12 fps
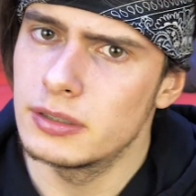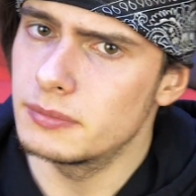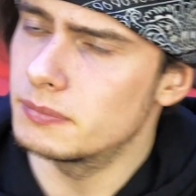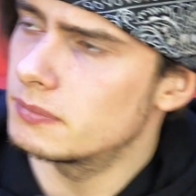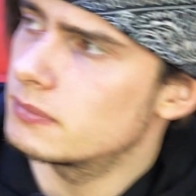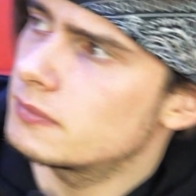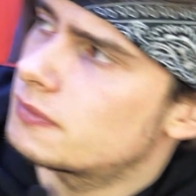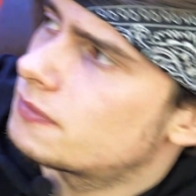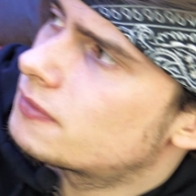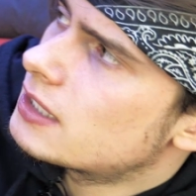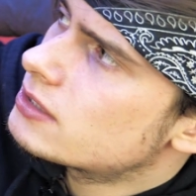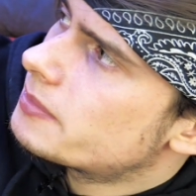Mm,
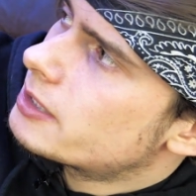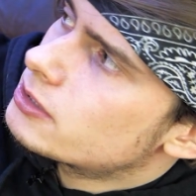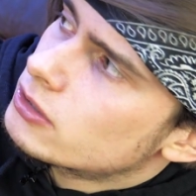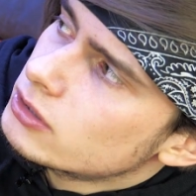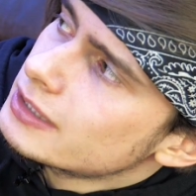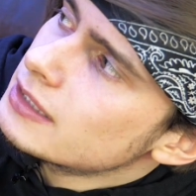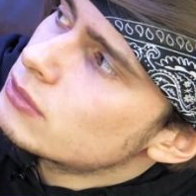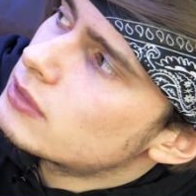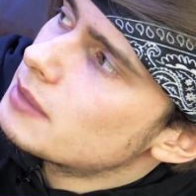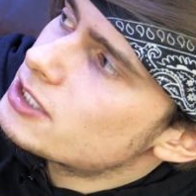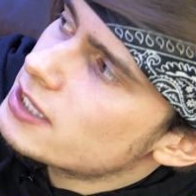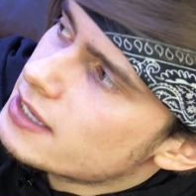w każdym razie to tyle.
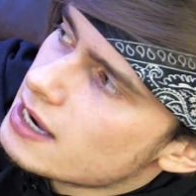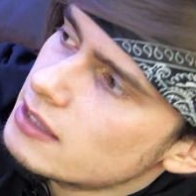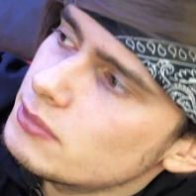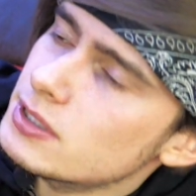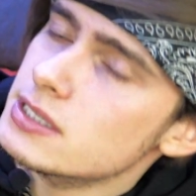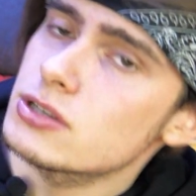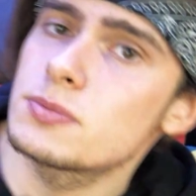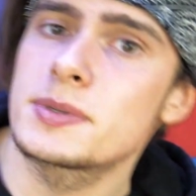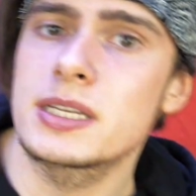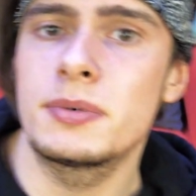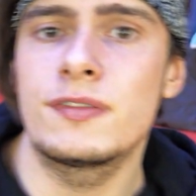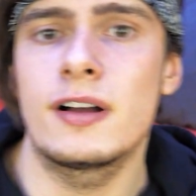Tutaj macie kanał do
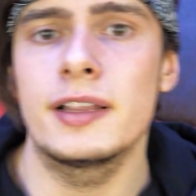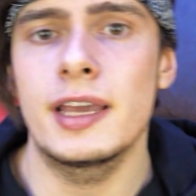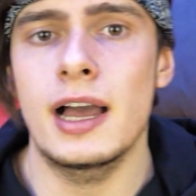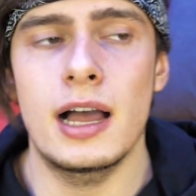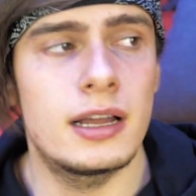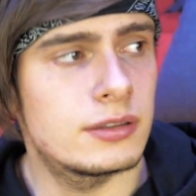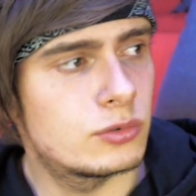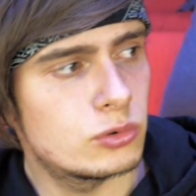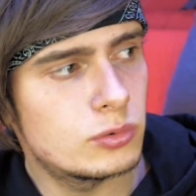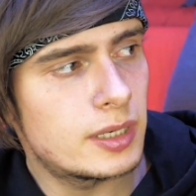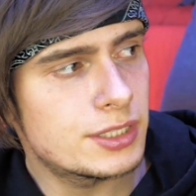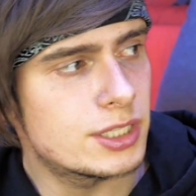zasubskrybowania, a
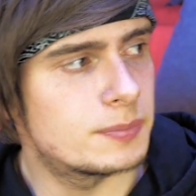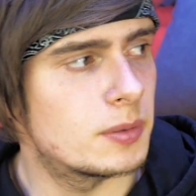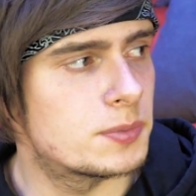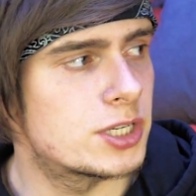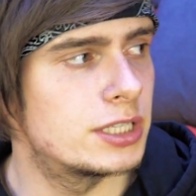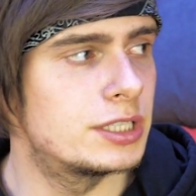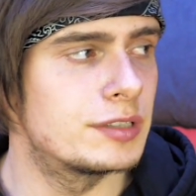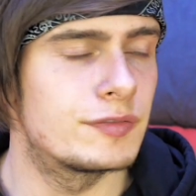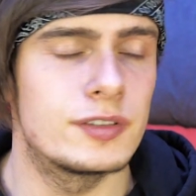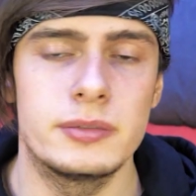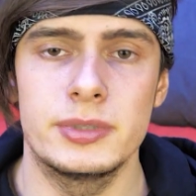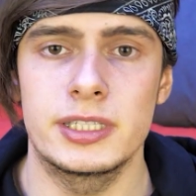tu macie poprzedni
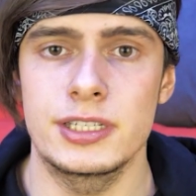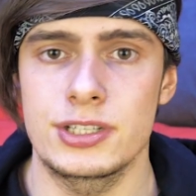filmik.